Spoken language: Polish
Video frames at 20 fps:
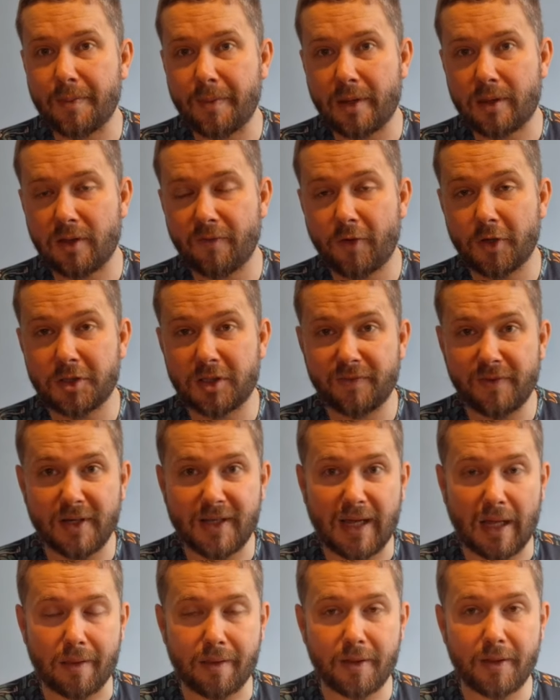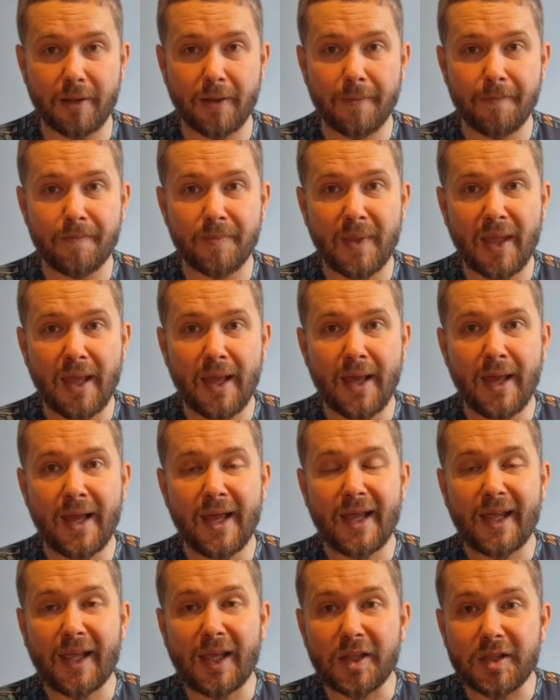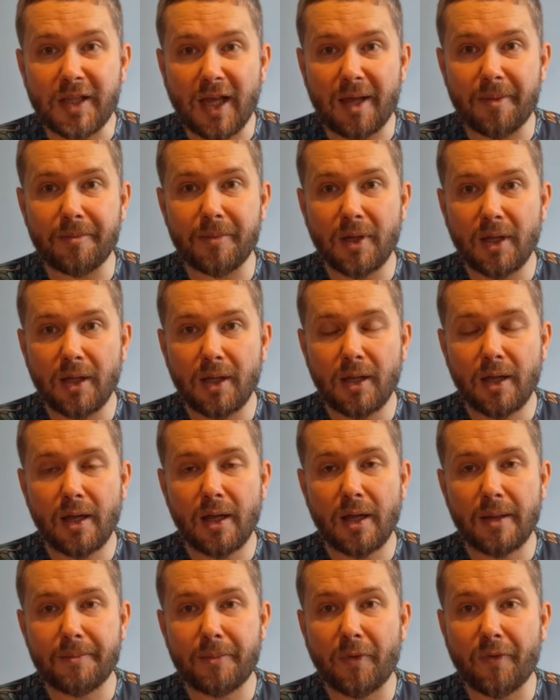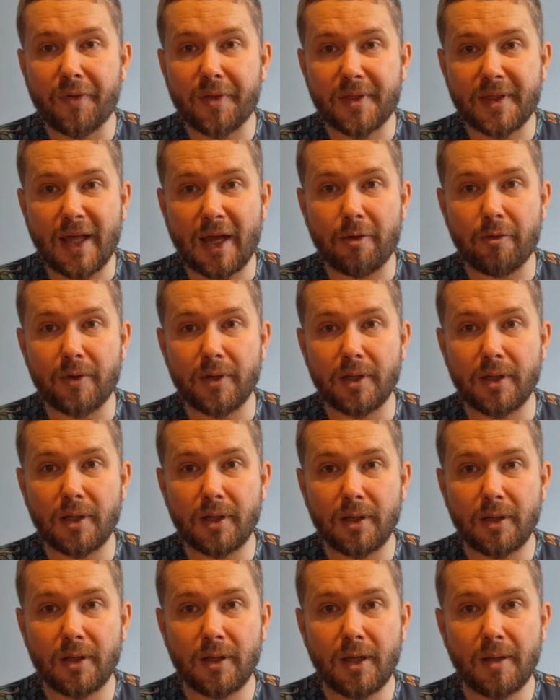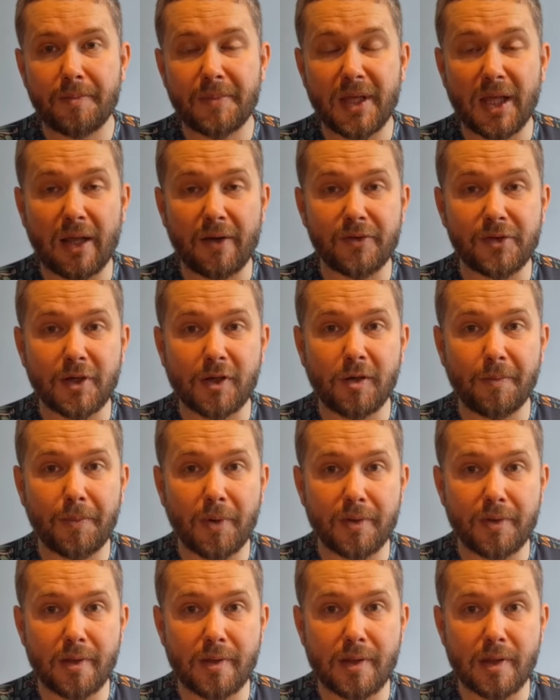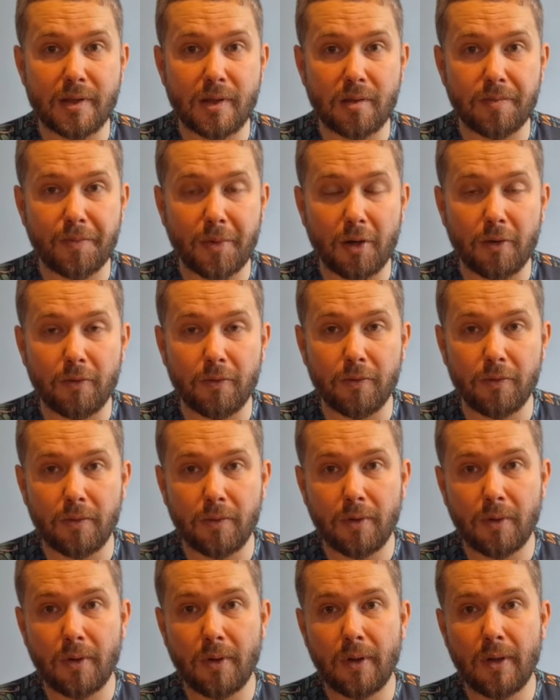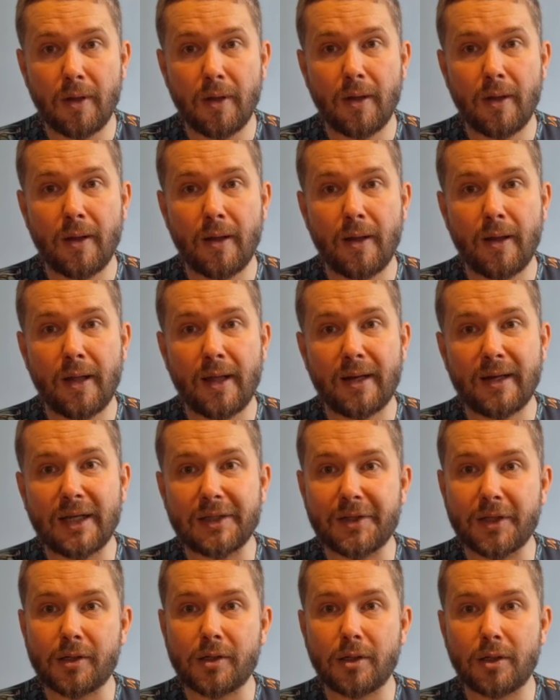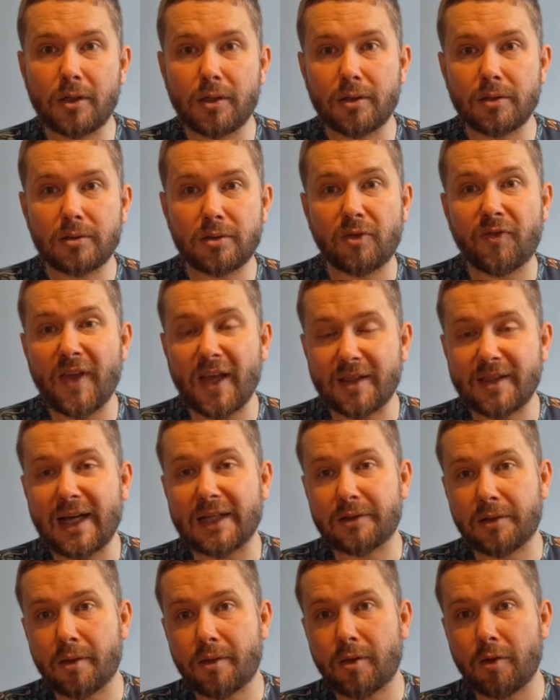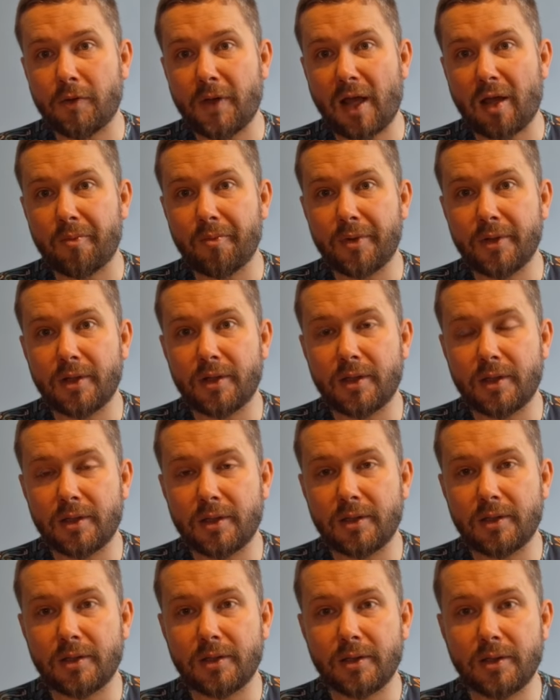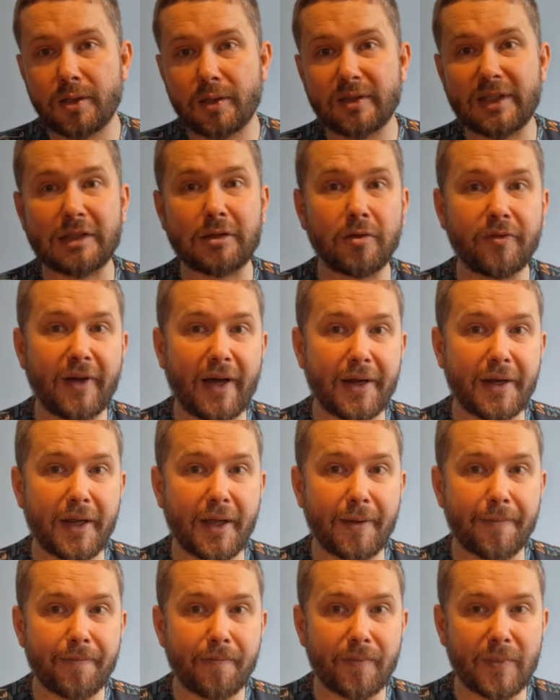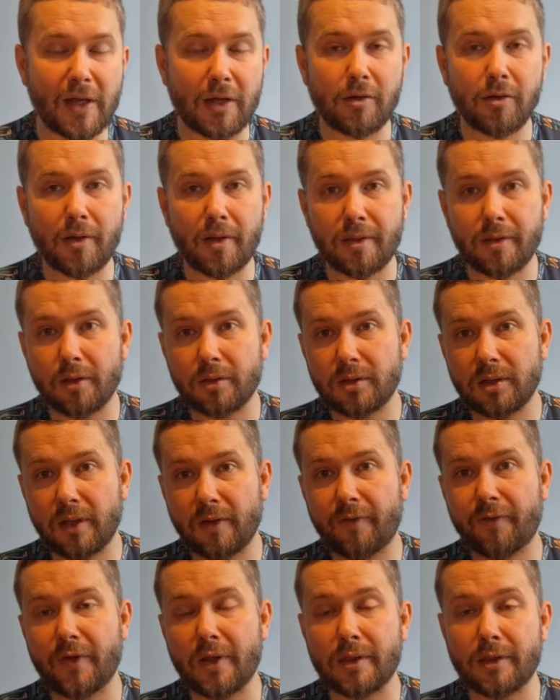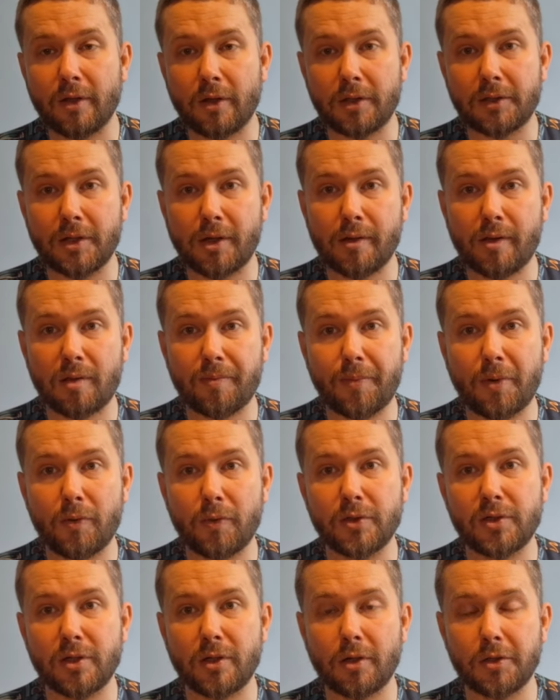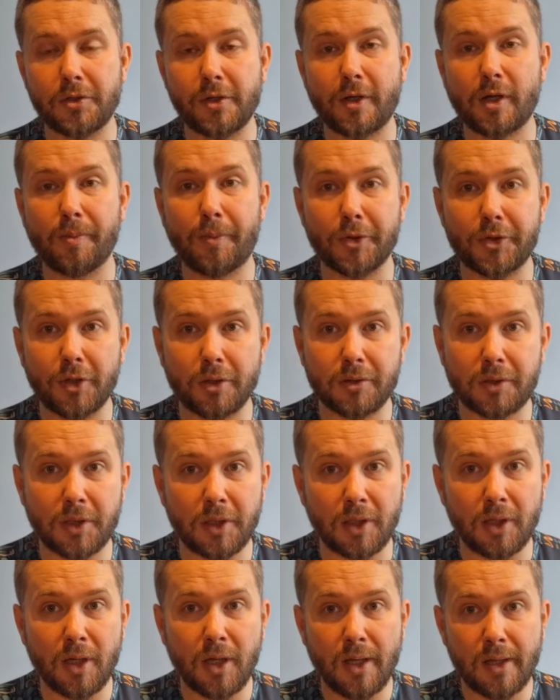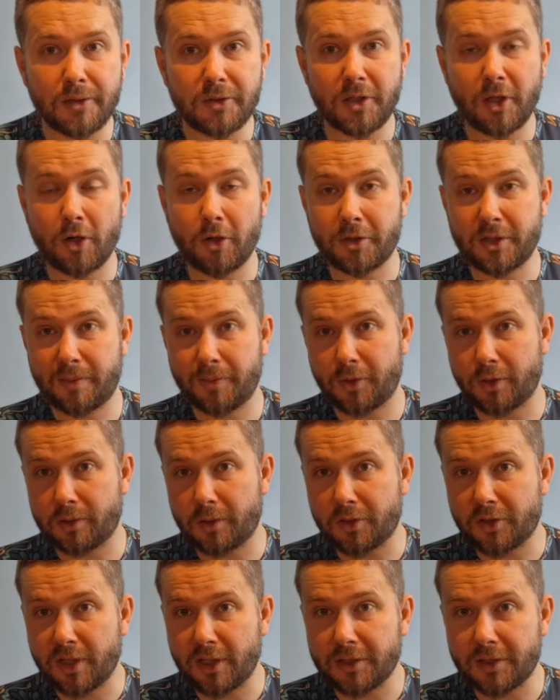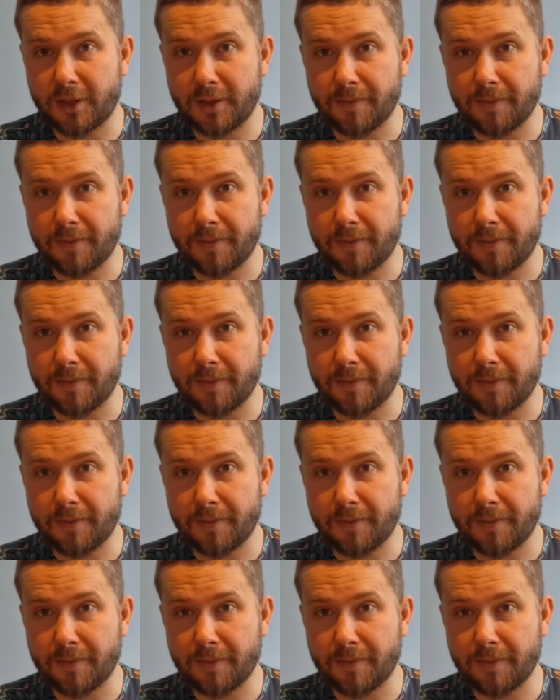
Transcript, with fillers: miejscowości Wilkasy i tam powstały pierwsze kompozycje zespołu, dlatego dwie daty są jakby datowane jako istotne w historii tego zespołu, jeżeli chodzi o jego początki, czyli rok 73,